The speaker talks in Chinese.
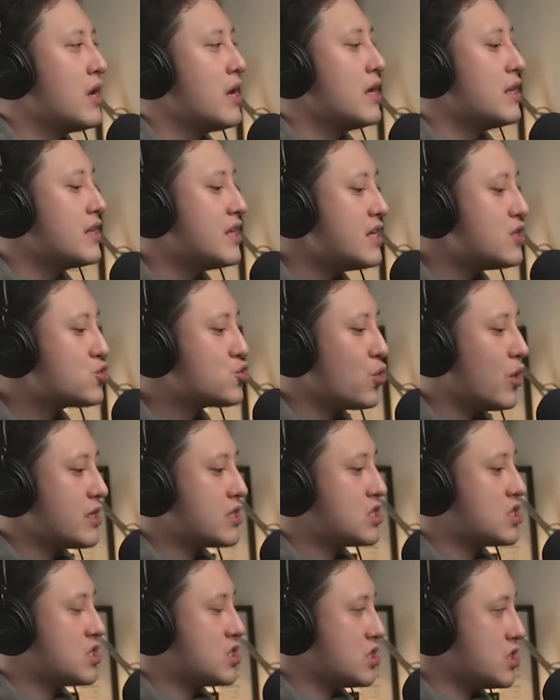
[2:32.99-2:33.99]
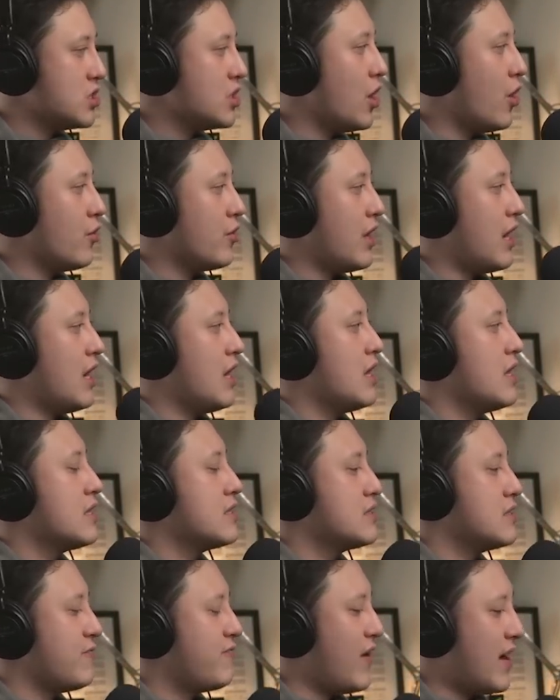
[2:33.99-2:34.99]
你所持有的
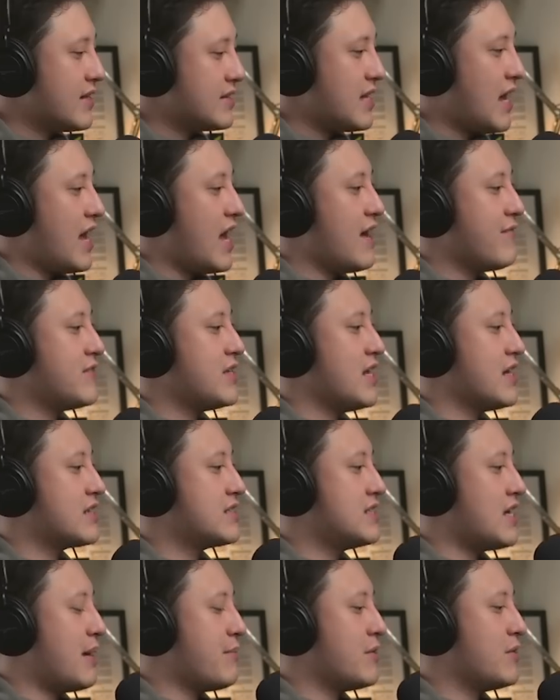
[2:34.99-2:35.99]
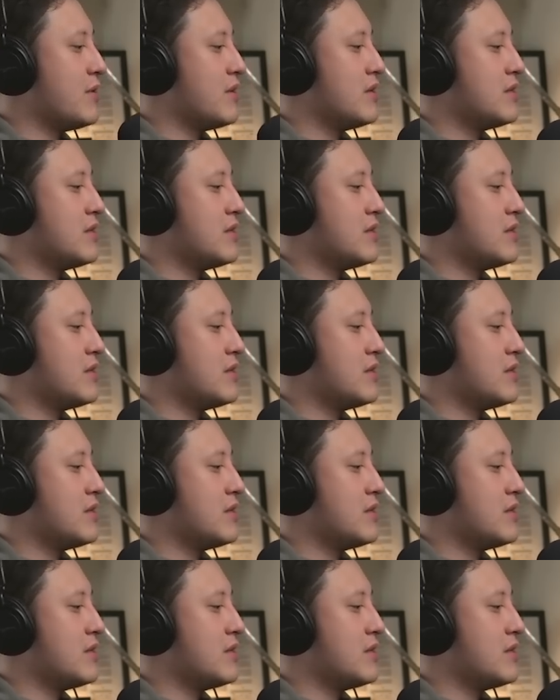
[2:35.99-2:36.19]
放在 FTX 加密